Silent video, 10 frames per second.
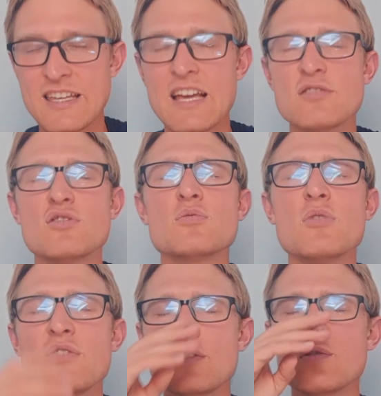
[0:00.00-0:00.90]
I Jezus
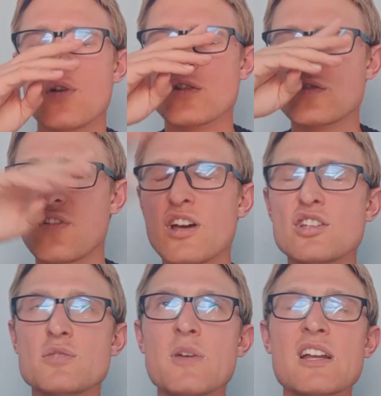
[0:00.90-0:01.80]
mówi tu o
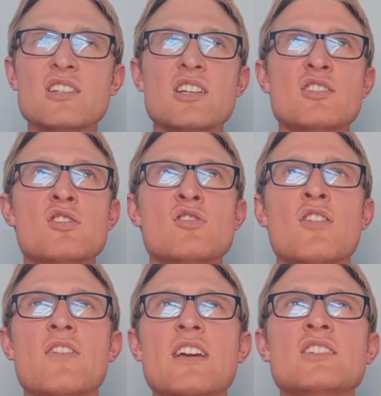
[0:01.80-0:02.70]
swojej śmierci
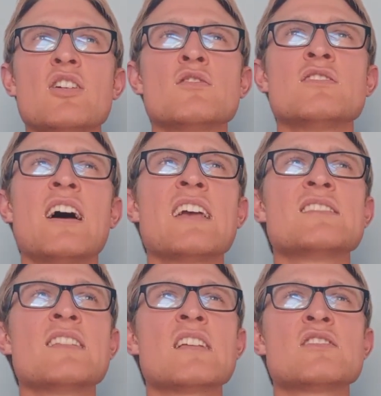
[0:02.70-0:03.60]
krzyżowej, gdzie
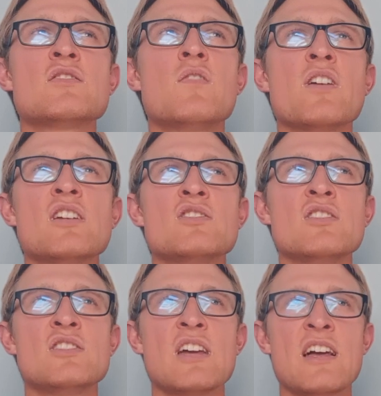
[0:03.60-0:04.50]
oddaje za nas swoje
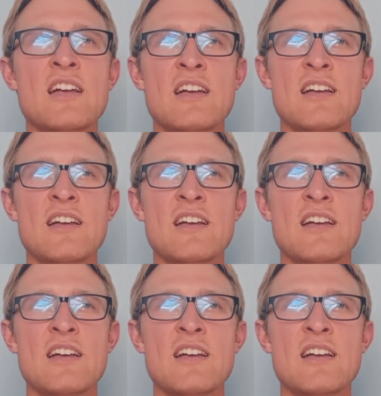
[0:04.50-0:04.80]
życie,